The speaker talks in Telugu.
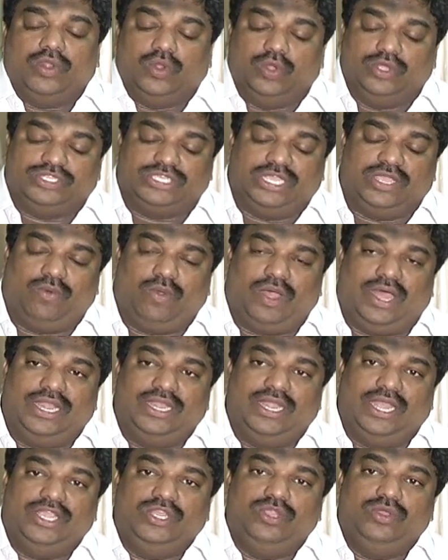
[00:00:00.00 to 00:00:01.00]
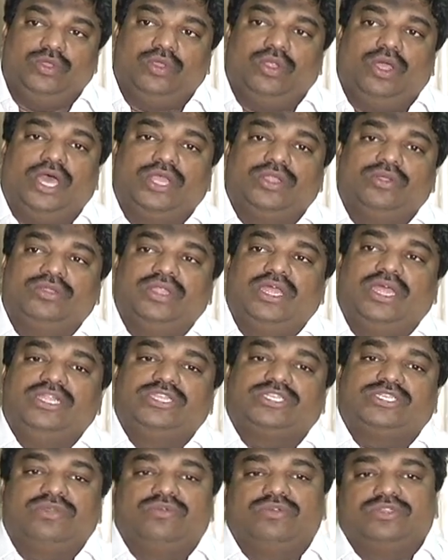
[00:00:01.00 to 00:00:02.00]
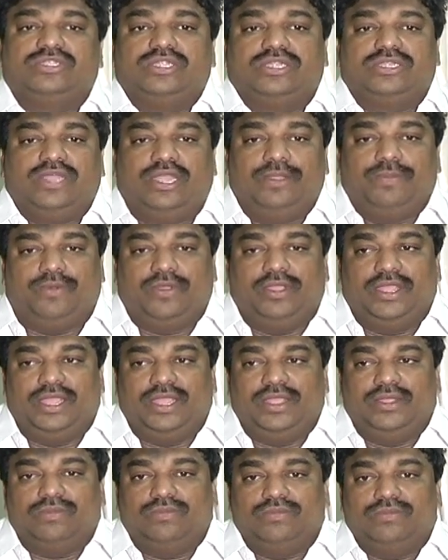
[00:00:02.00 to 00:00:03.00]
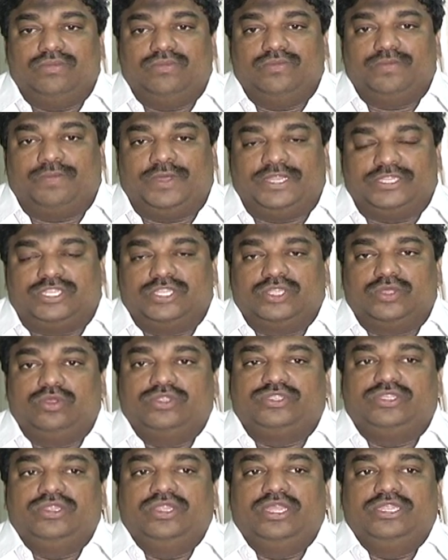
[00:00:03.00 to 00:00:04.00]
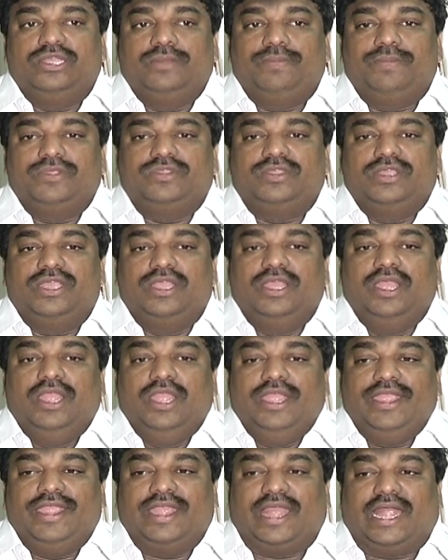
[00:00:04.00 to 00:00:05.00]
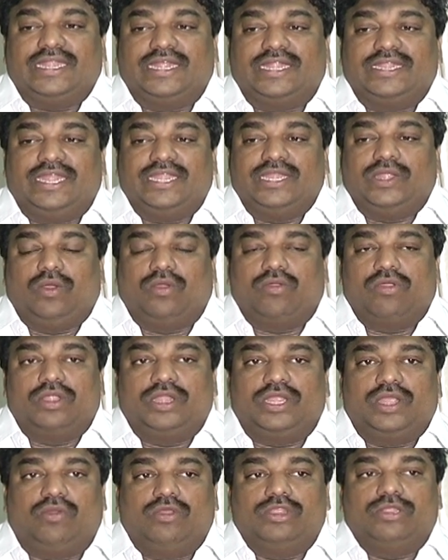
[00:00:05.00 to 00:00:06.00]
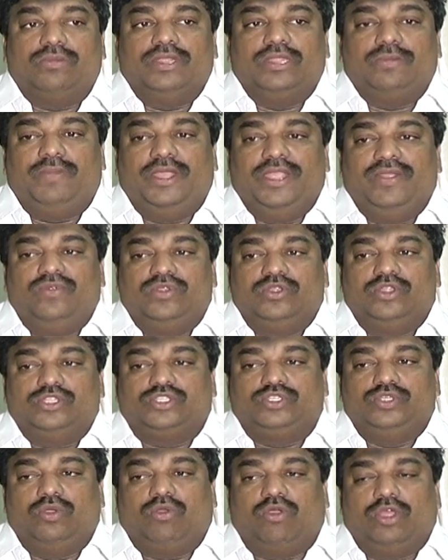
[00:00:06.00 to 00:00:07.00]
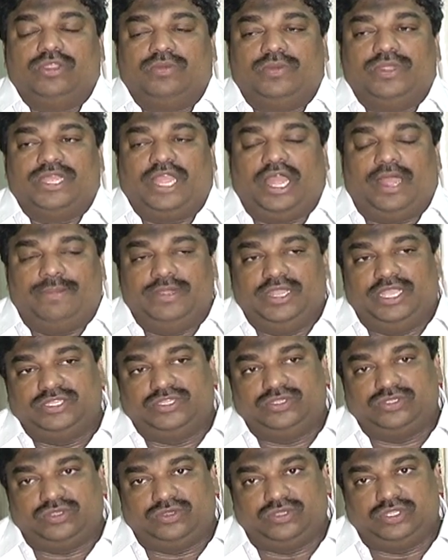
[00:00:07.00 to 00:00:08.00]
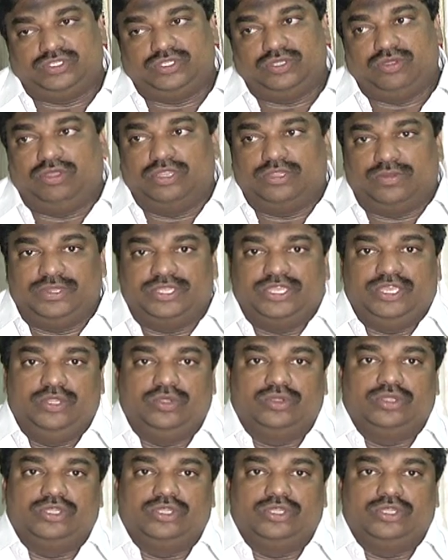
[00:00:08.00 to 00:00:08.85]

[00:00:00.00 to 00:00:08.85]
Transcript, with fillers: రోజుకి వాళ్ళు ఐదుగురు ఆరుగురు వాళ్ళు ఇష్టం వచ్చినట్టు అయిపోయే పరిస్థితికి వచ్చిందని చెప్పేసి ఇక అడగడానికి ఒక్కొక్కరికి కొంతమంది భయం ఉండొచ్చు కొంతమందికి అప్లికేషన్స్ ఉండొచ్చు కొంతమందికి ఇది